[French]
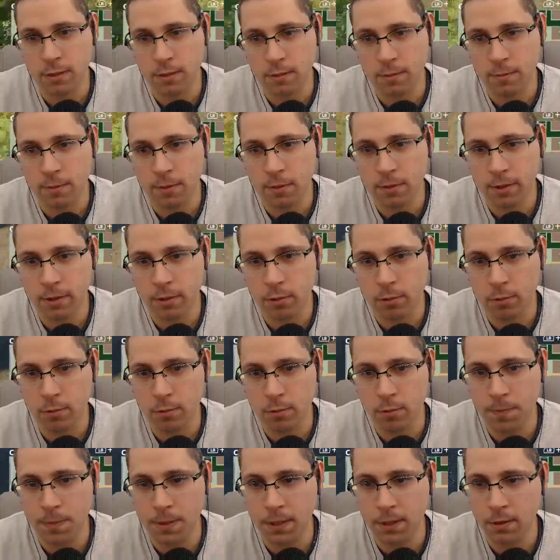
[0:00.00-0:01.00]
euh, prendre
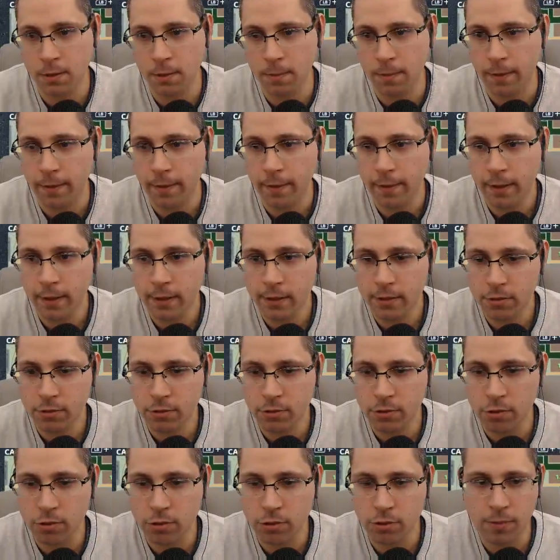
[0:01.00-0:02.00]
le, pick-up. C'est
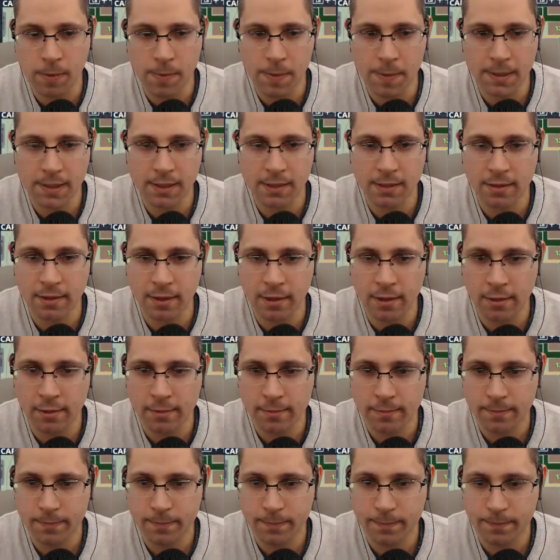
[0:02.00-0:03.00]
juste que je vais passer ça là.
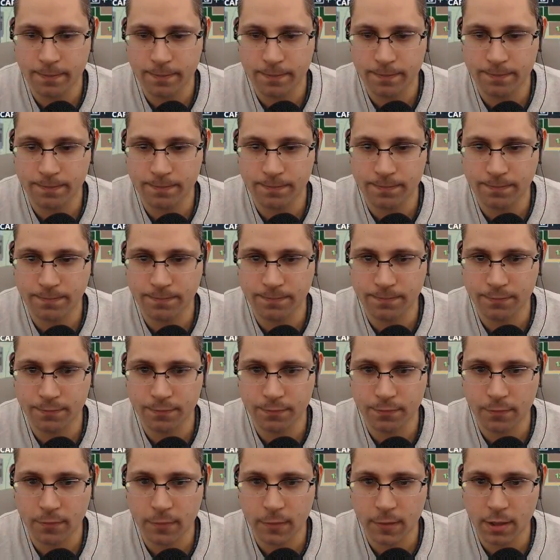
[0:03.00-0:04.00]

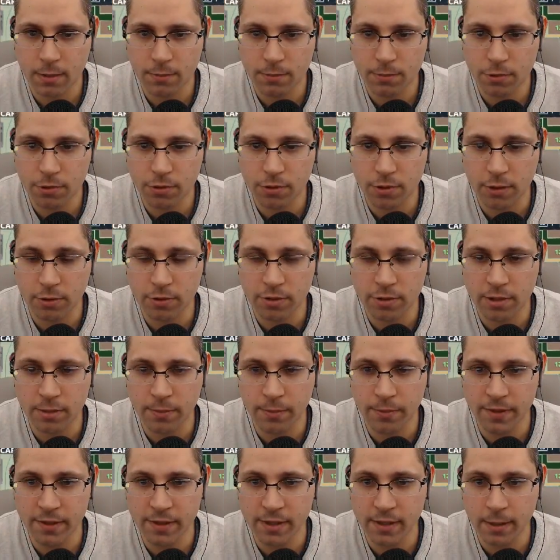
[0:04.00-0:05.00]
Parce que à cause des
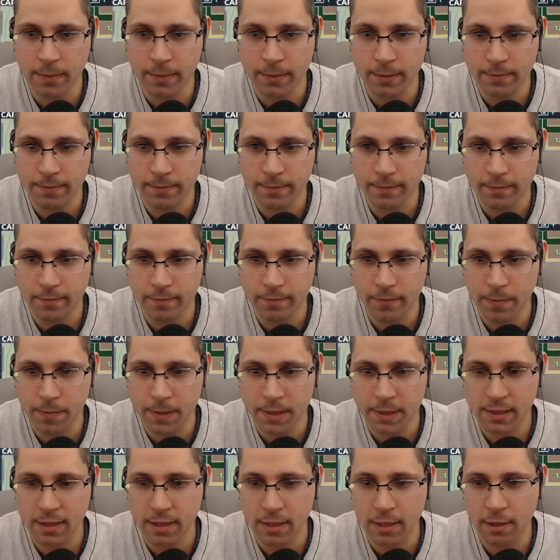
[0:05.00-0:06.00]
mauvaises herbes. Hein.
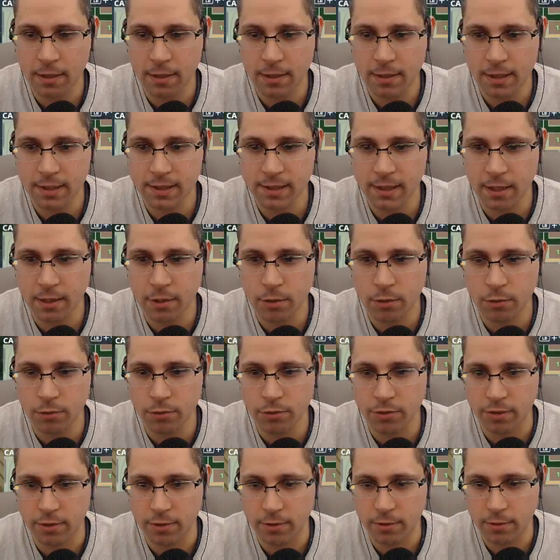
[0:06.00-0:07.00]
passer la, la
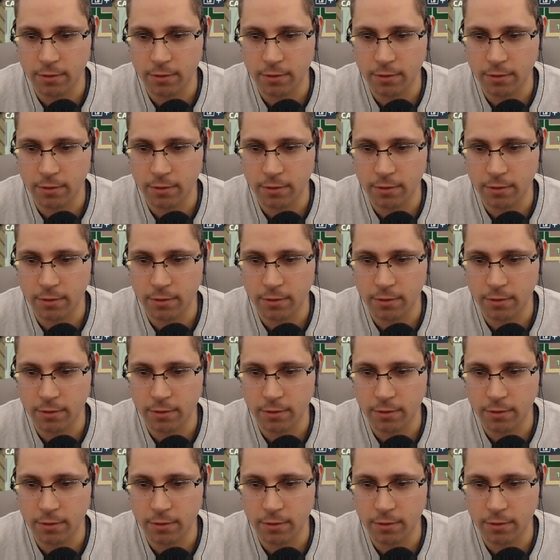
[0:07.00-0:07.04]
sarcleuse.